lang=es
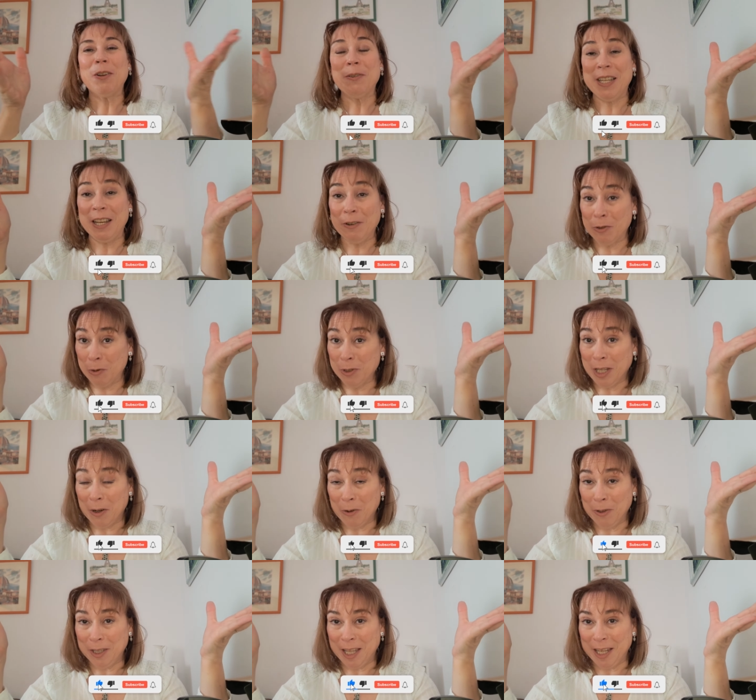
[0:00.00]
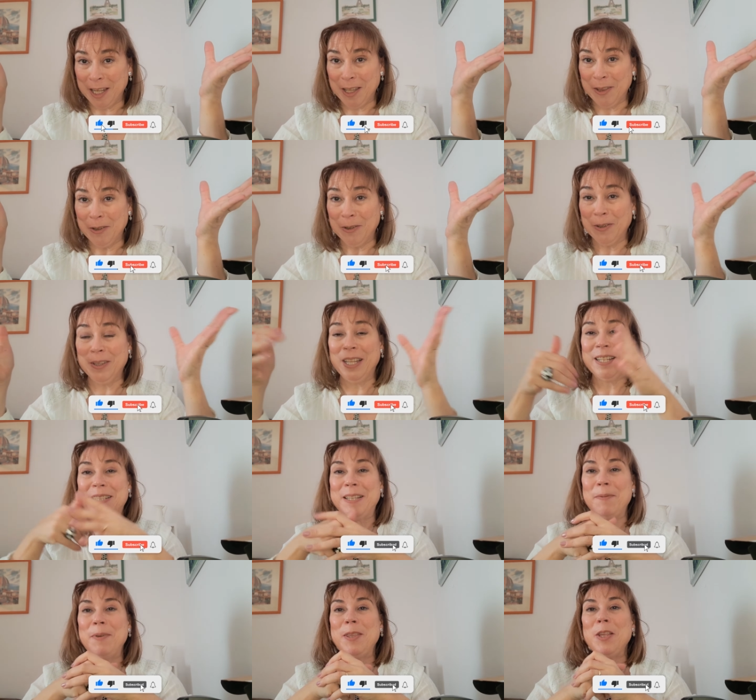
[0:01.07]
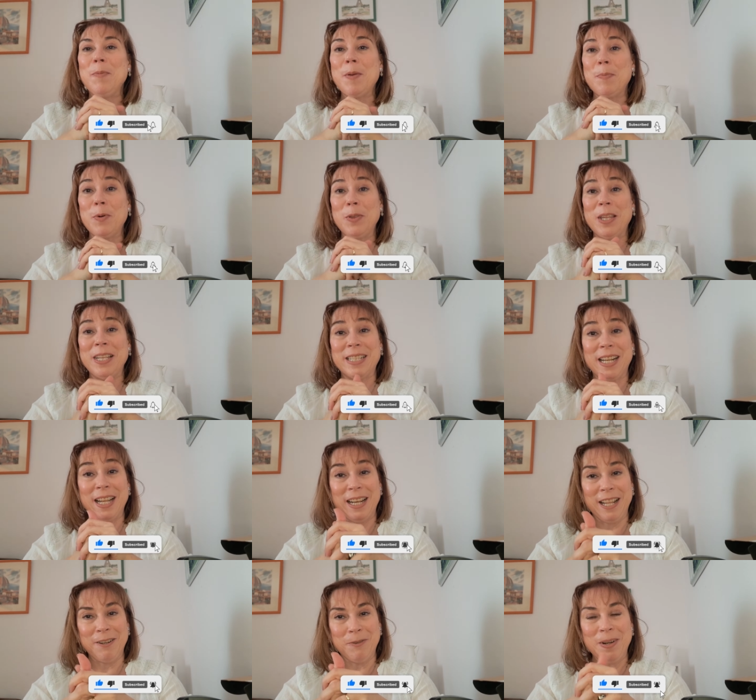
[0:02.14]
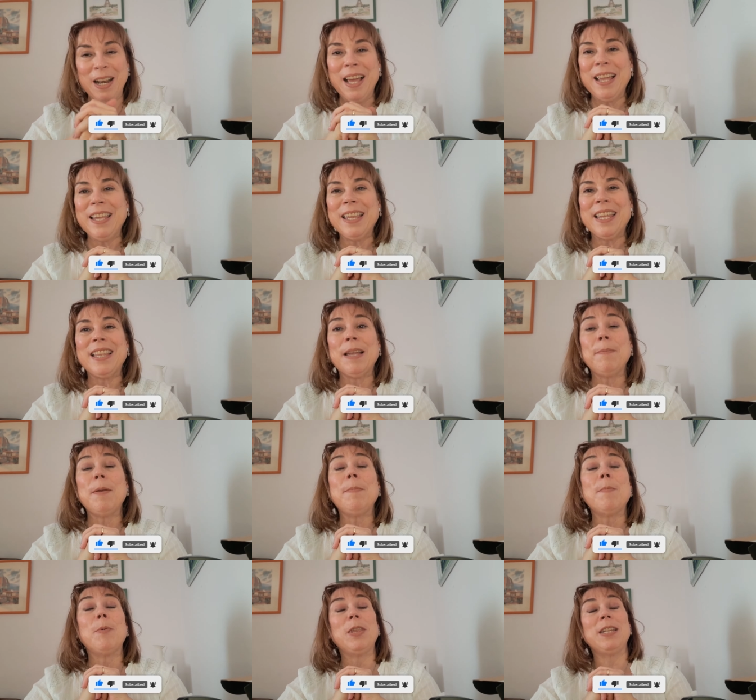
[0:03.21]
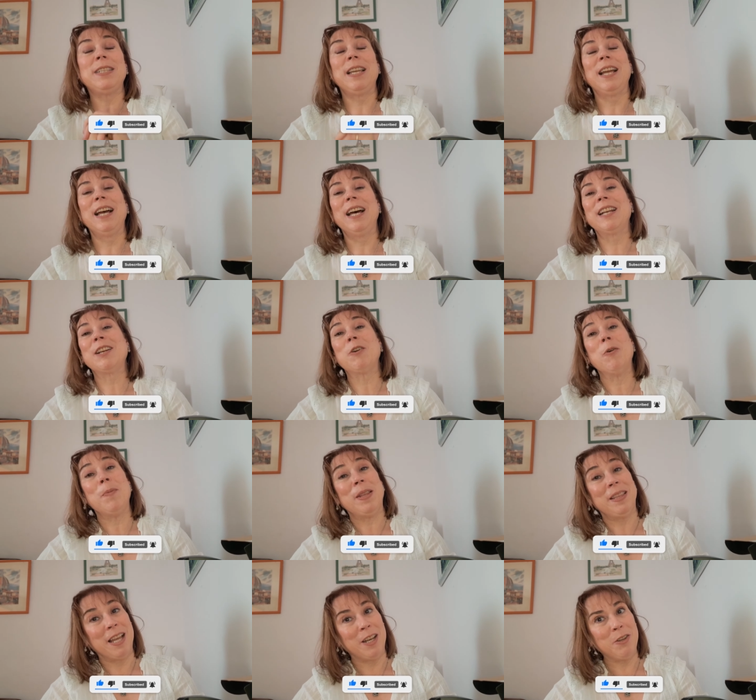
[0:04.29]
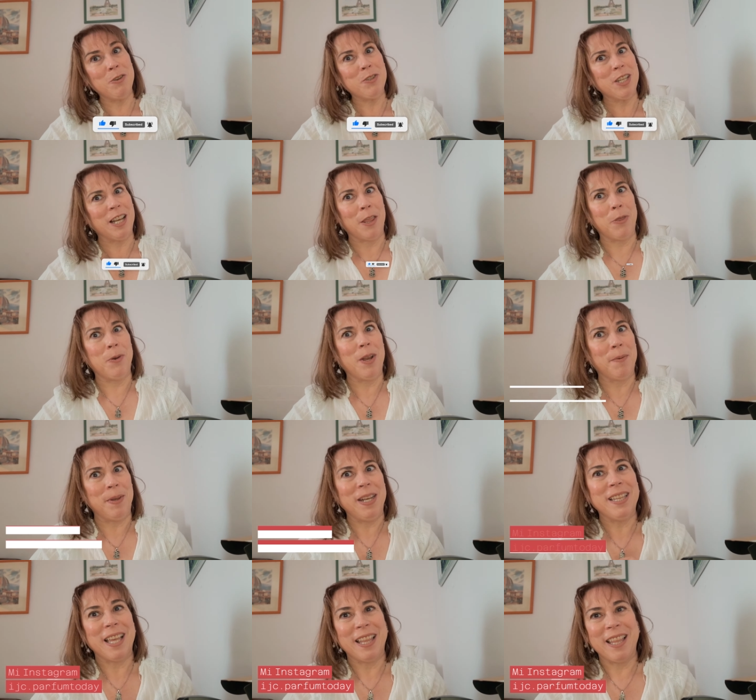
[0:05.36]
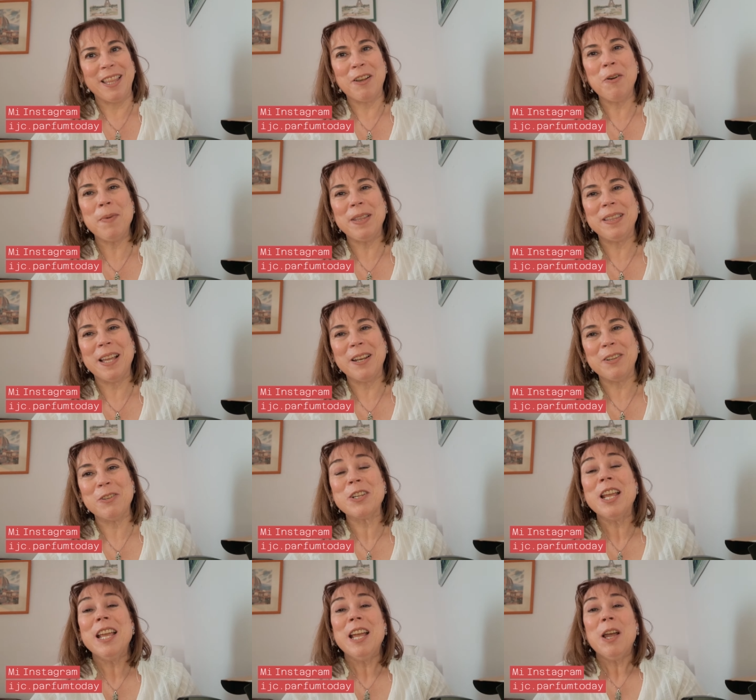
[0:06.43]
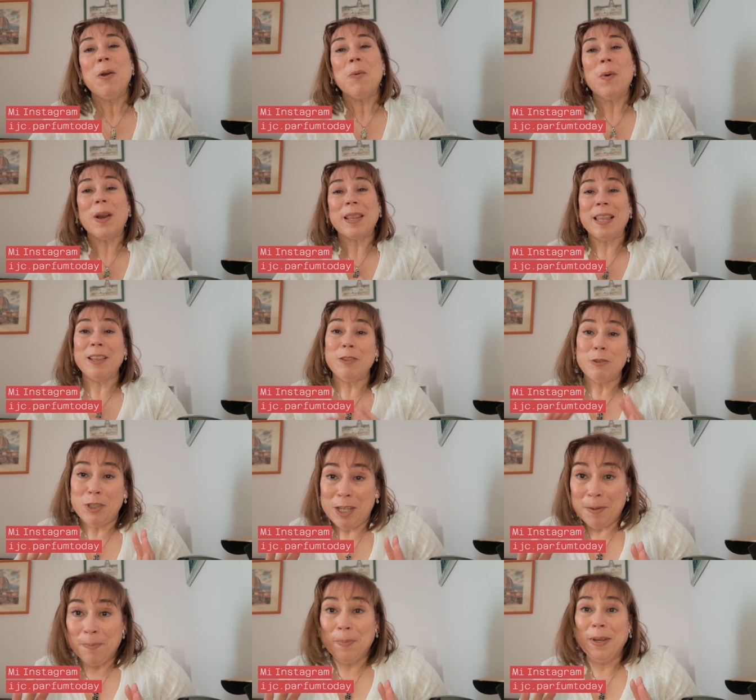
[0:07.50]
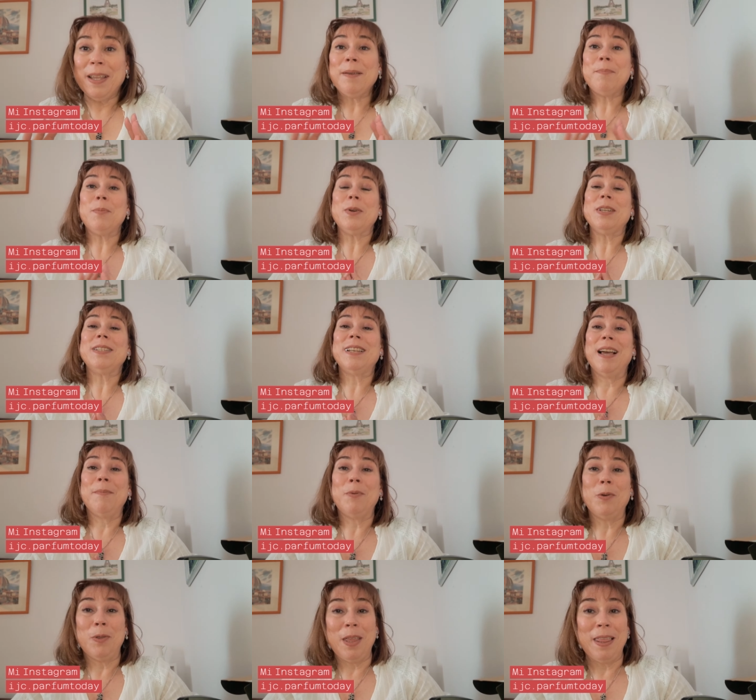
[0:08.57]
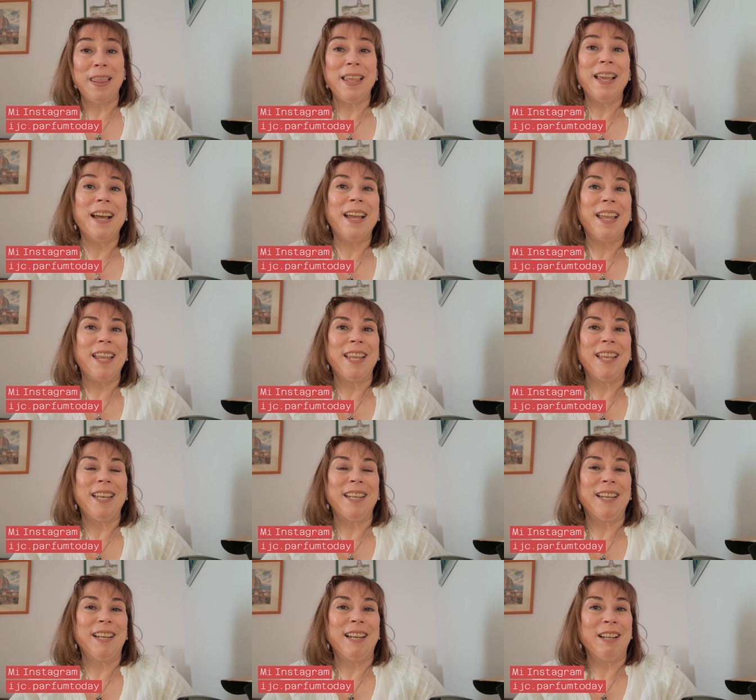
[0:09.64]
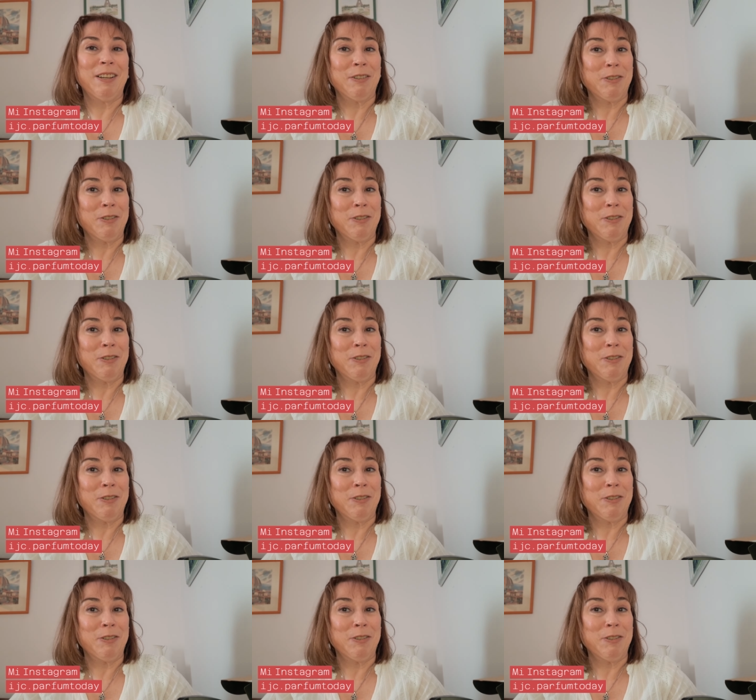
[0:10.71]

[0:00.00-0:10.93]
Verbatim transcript: si os gusta el contenido de este vídeo me podéis regalar un like y también me podéis dejar comentarios en la zona habilitada de comentarios, guardando siempre pues la prudencia en